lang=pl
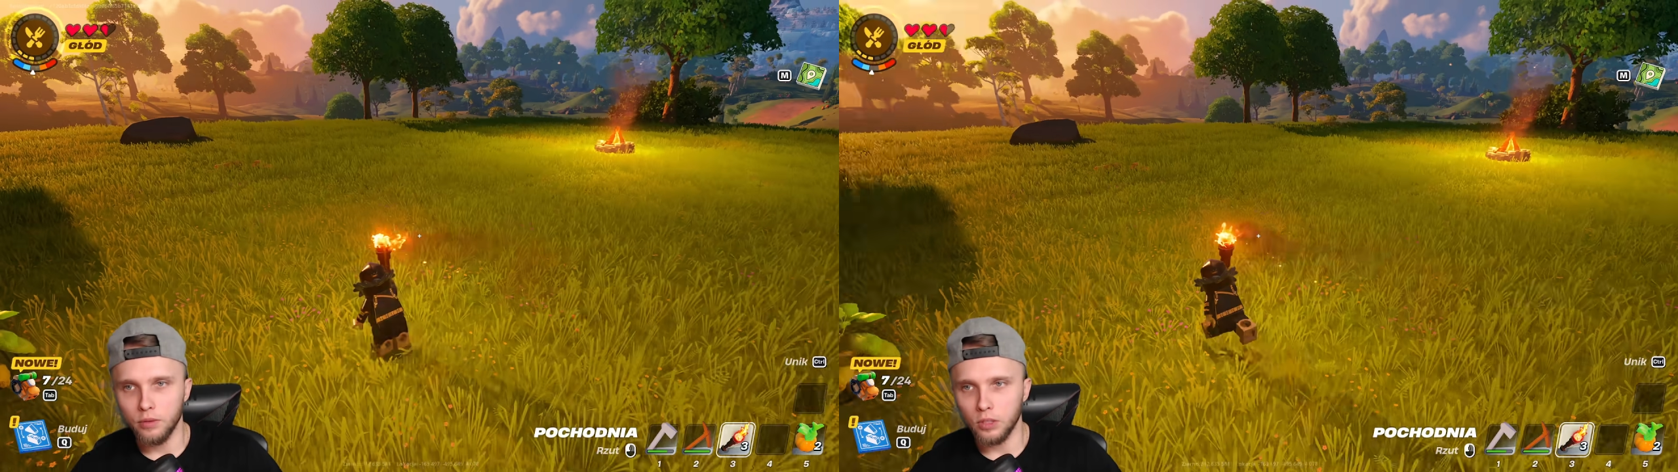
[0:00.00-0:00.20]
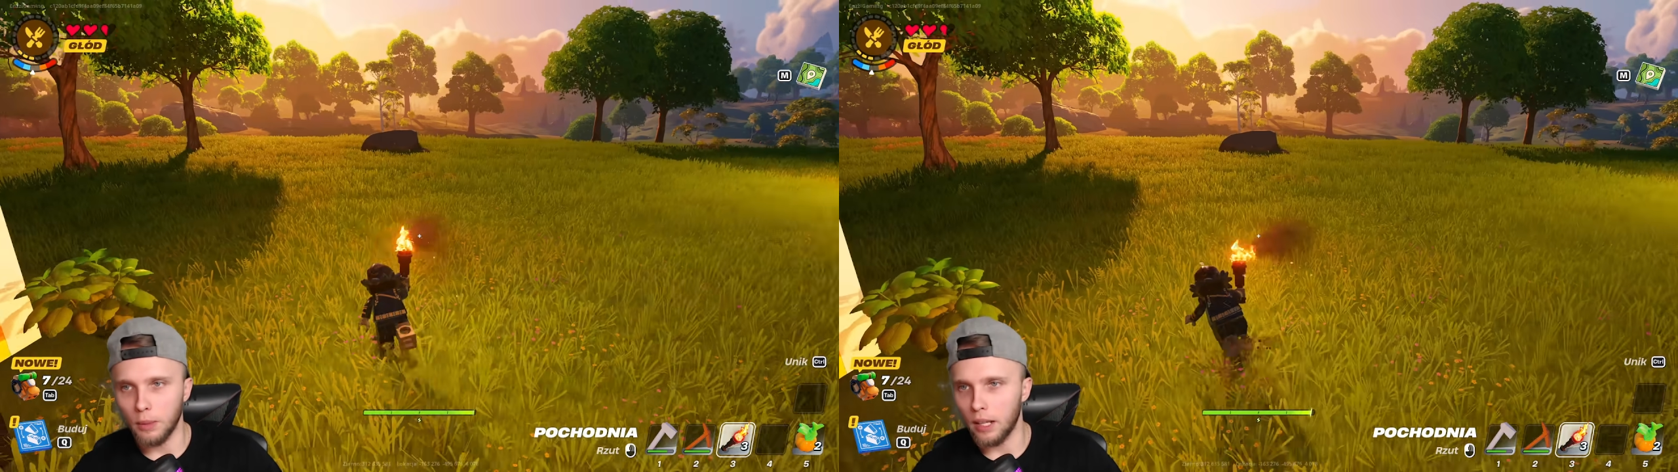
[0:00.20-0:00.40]

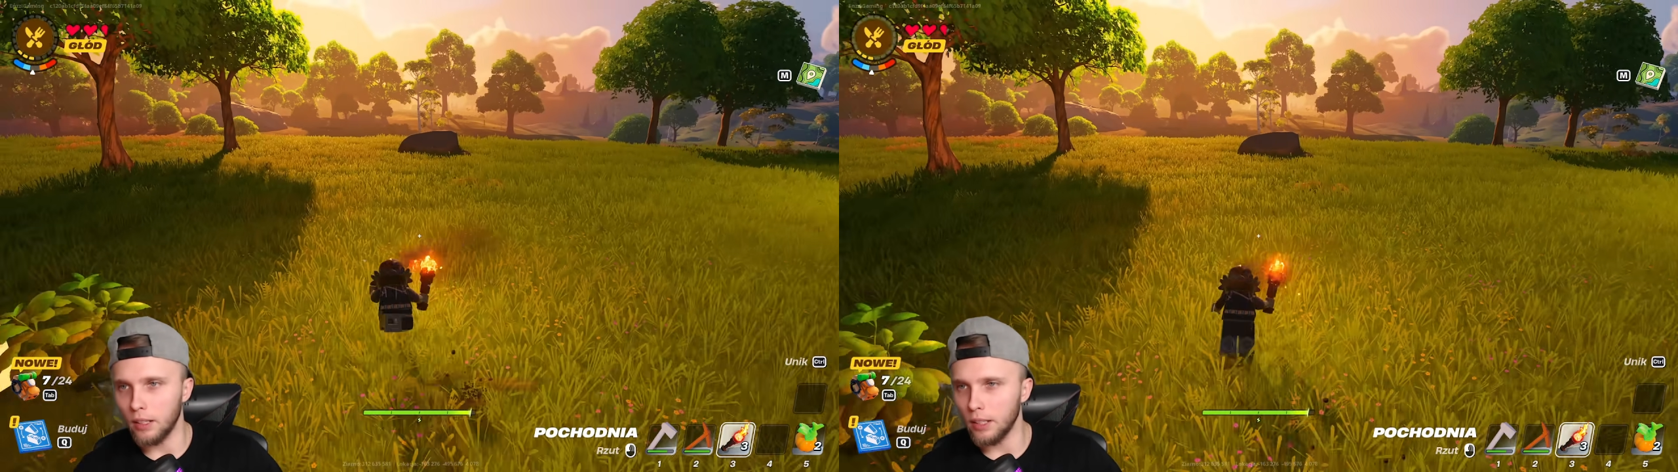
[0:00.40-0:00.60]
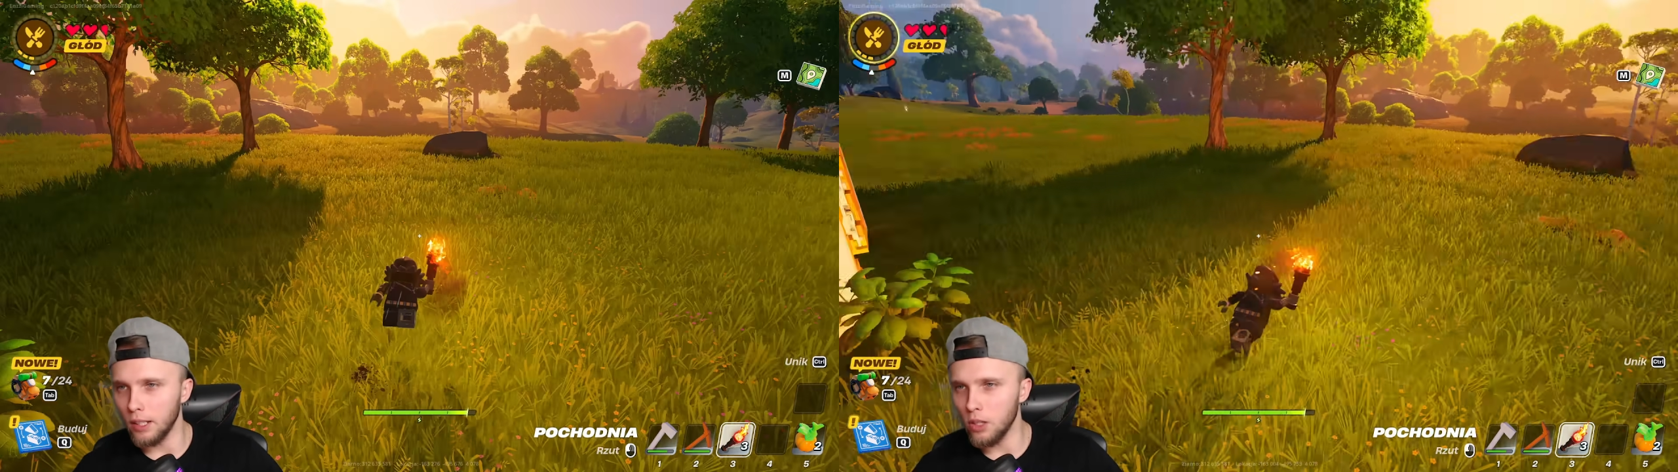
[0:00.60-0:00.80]
Dobra,
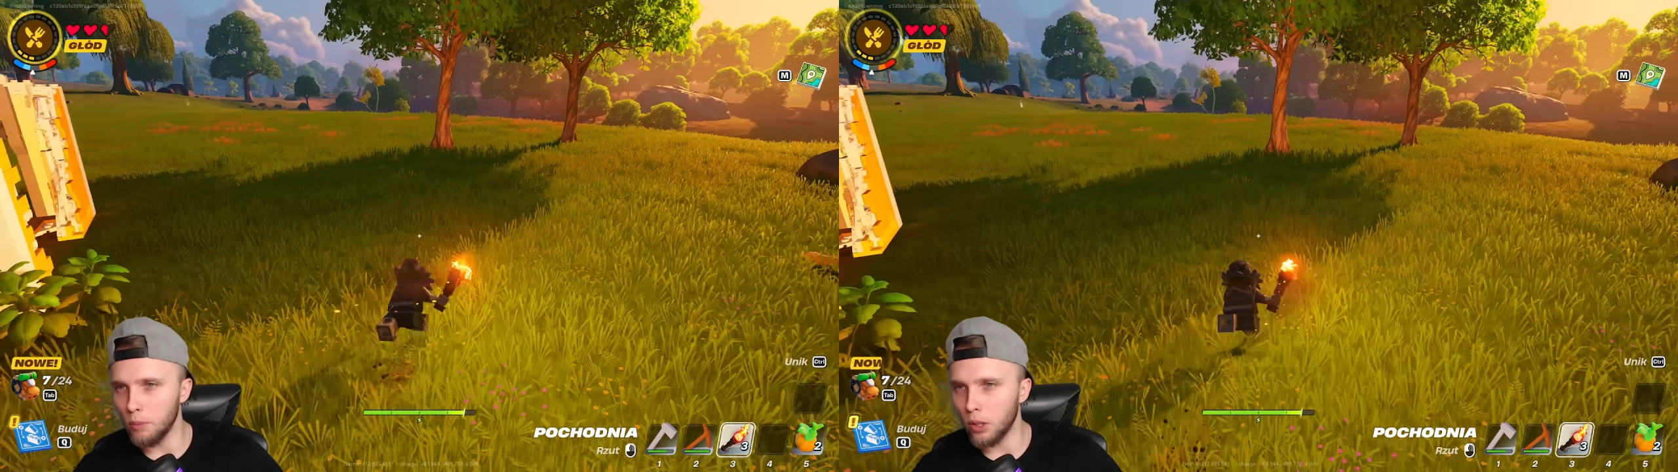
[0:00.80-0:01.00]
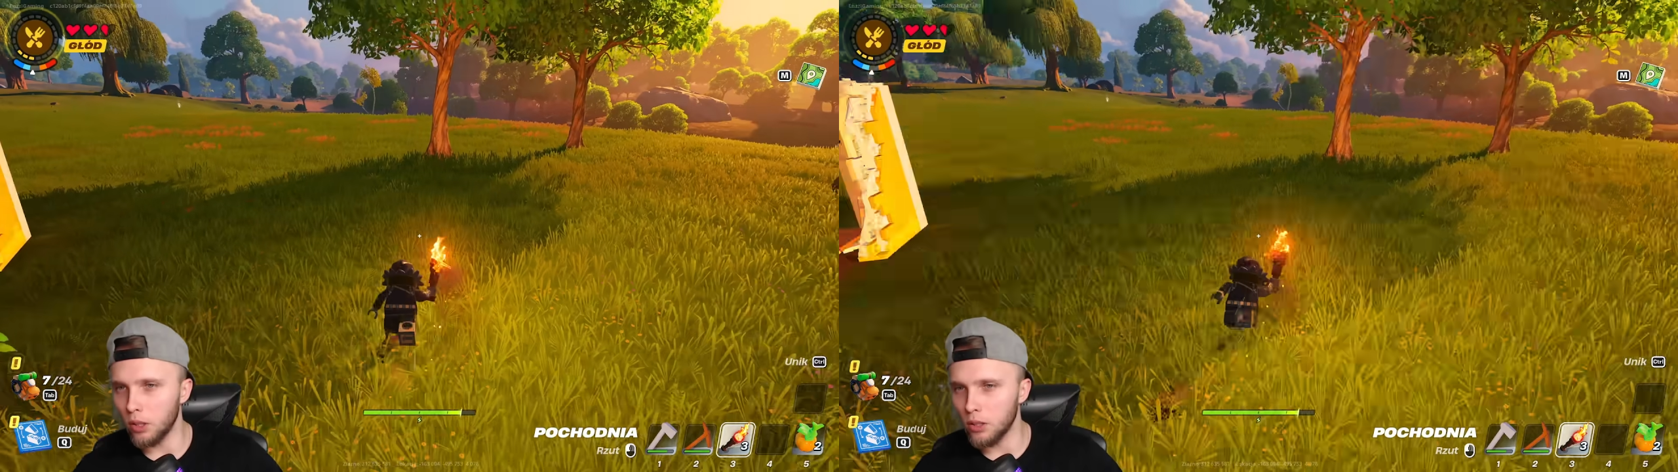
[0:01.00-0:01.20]
jedną
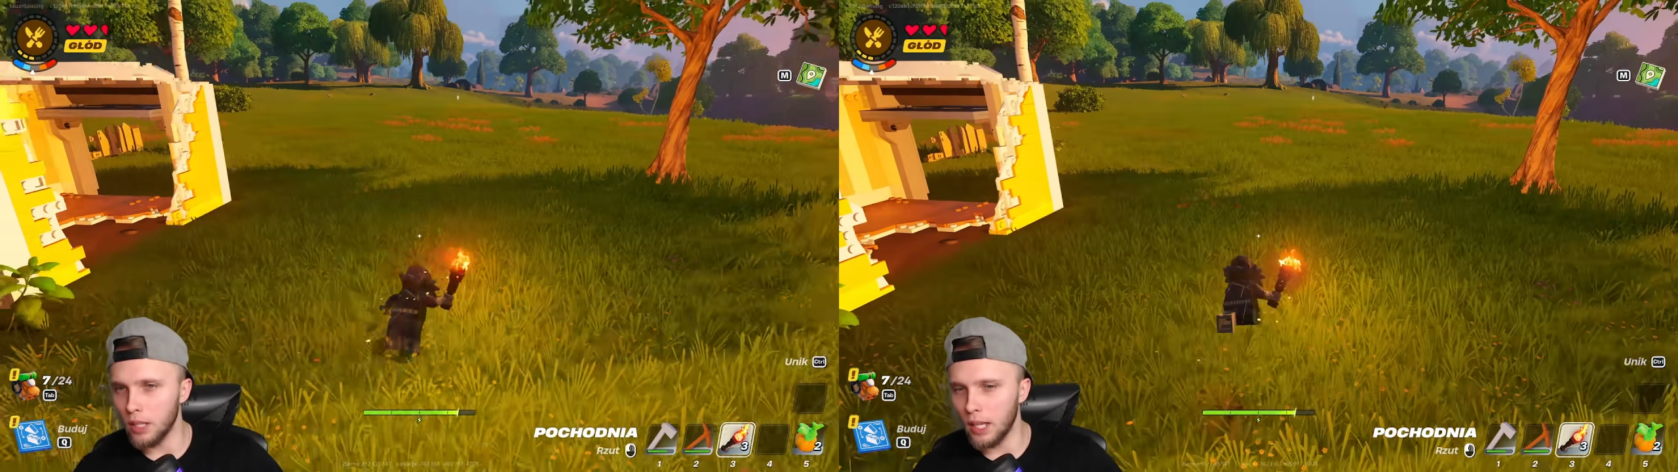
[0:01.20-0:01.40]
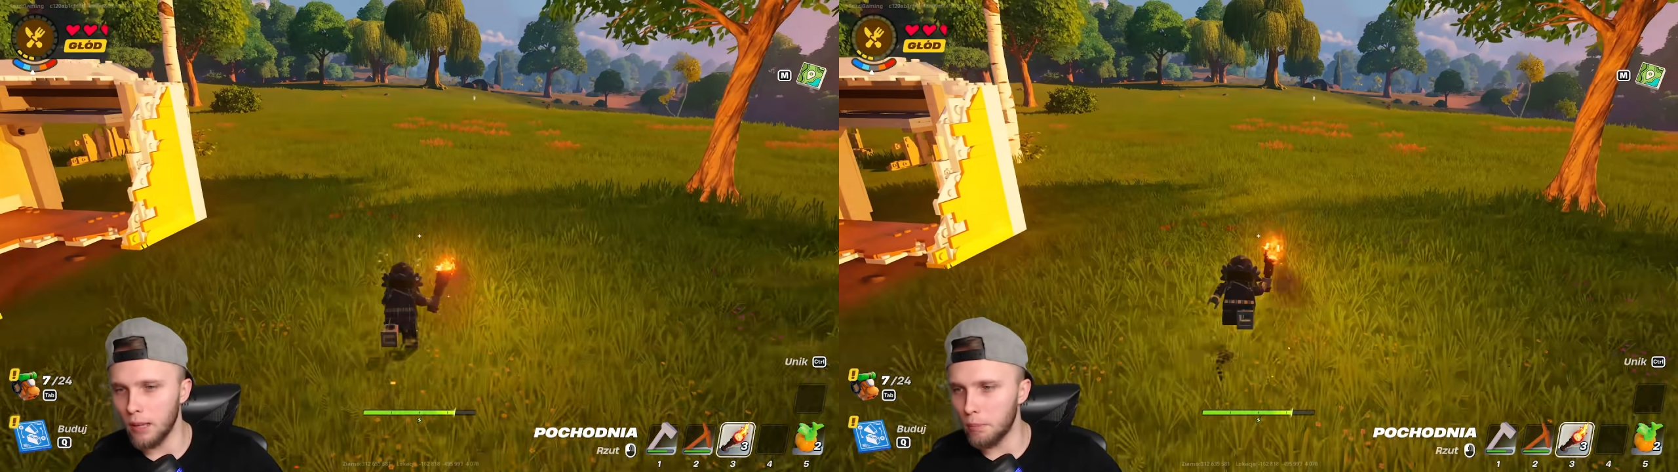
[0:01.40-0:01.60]
pochodnię